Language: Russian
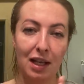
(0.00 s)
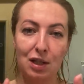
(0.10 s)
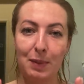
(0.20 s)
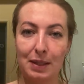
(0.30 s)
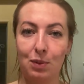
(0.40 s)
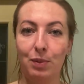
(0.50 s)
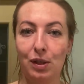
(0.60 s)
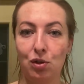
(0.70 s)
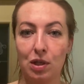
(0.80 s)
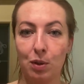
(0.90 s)
Спасибо
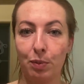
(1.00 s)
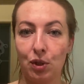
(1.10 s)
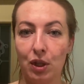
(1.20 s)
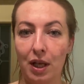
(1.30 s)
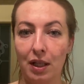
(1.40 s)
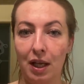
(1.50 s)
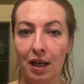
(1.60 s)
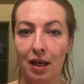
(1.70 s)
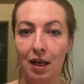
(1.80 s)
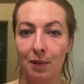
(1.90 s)
большое за
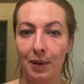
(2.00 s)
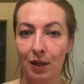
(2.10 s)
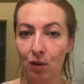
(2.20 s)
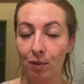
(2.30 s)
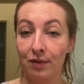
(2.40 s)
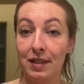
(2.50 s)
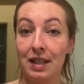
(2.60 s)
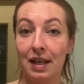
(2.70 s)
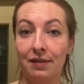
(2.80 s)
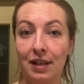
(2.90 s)
пожелания о моем
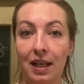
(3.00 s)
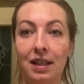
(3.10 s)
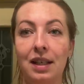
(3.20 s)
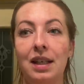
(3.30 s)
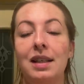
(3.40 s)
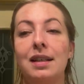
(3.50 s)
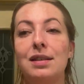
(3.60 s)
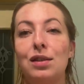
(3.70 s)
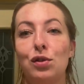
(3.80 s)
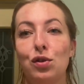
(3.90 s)
выздоровлении, я
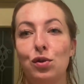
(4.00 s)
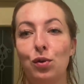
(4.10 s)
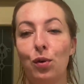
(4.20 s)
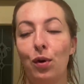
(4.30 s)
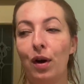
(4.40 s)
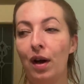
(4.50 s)
надеюсь, что